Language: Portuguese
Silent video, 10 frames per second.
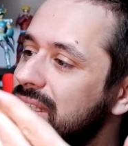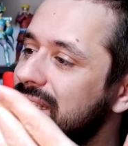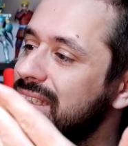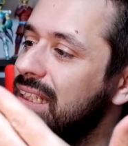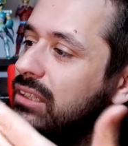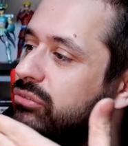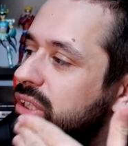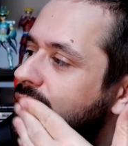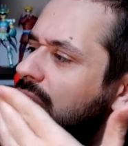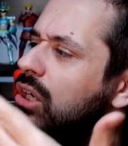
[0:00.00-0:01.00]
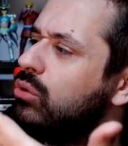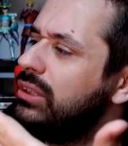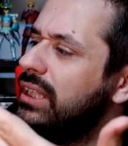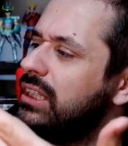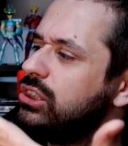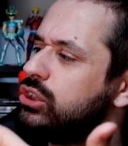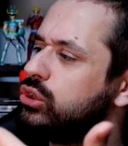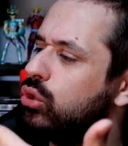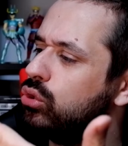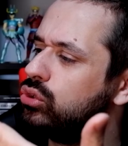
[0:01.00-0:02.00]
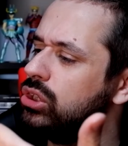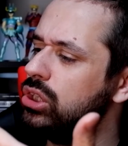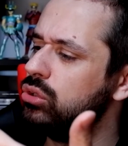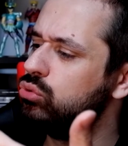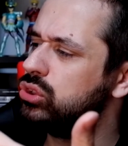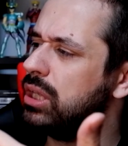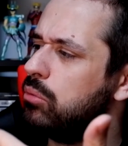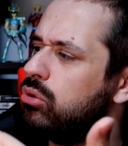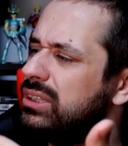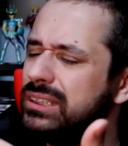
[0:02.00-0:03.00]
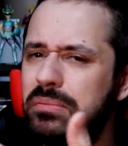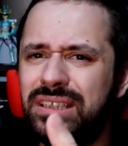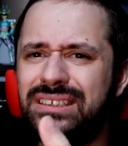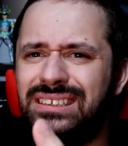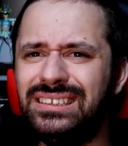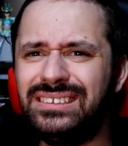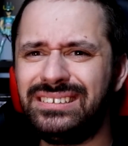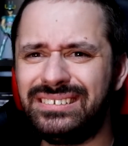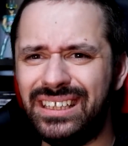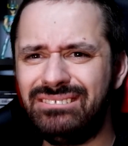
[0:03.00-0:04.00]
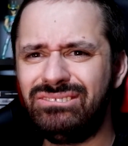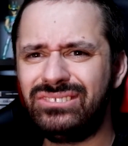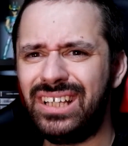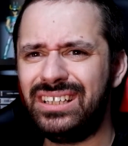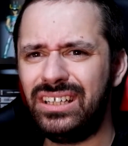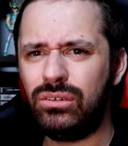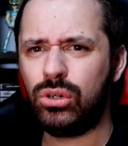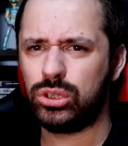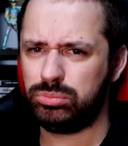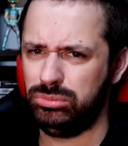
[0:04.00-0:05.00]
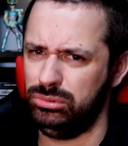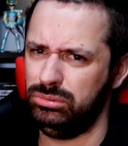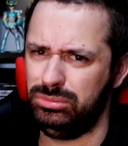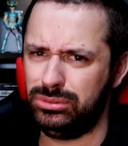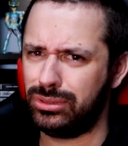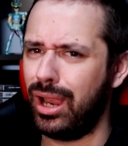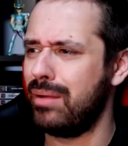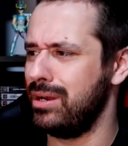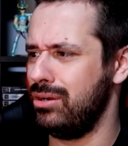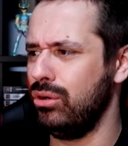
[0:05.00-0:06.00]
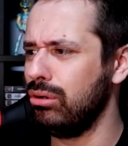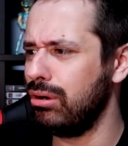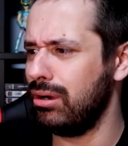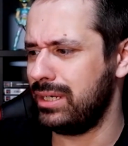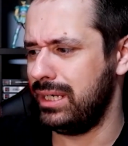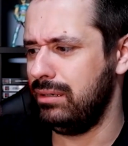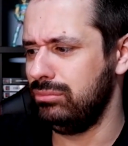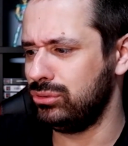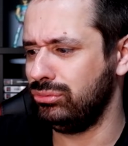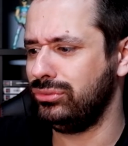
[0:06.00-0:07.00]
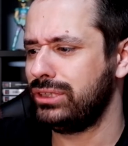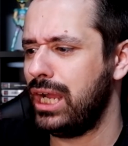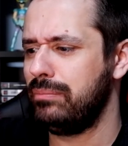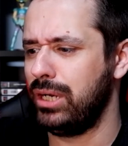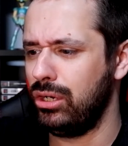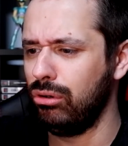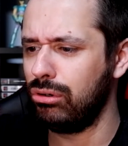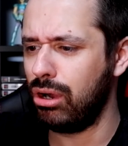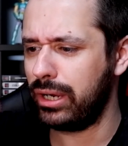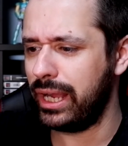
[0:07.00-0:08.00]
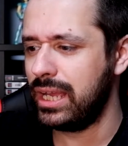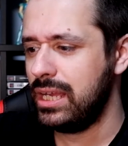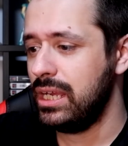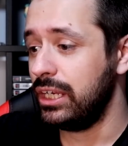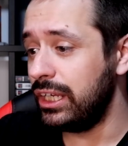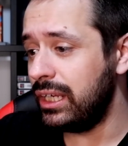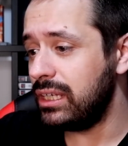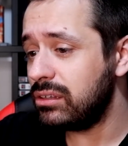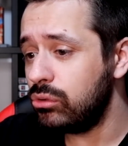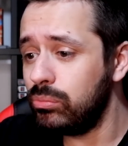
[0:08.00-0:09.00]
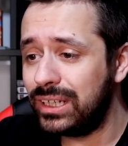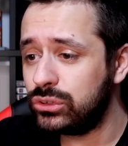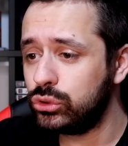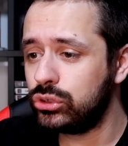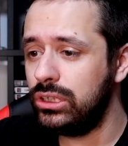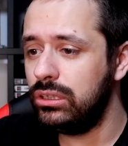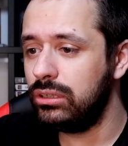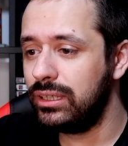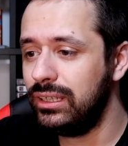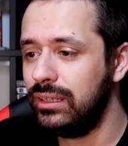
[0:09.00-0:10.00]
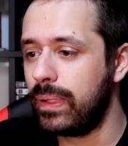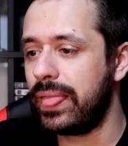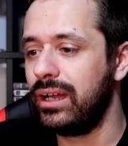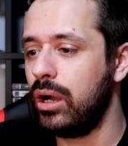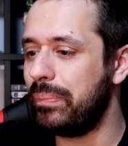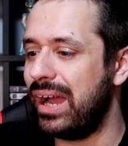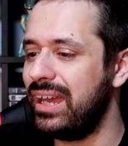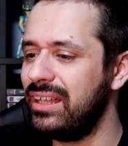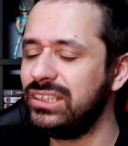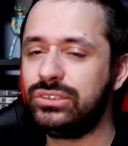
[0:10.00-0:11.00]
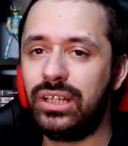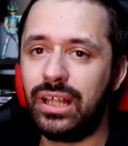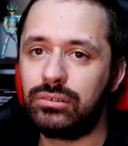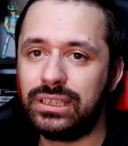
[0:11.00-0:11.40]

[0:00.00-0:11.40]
interessante ver quanto é que estes jogos custavam o lançamento. 60 euros! Está maluco? Está maluco? E então mais um joguinho que Opa, adicionado à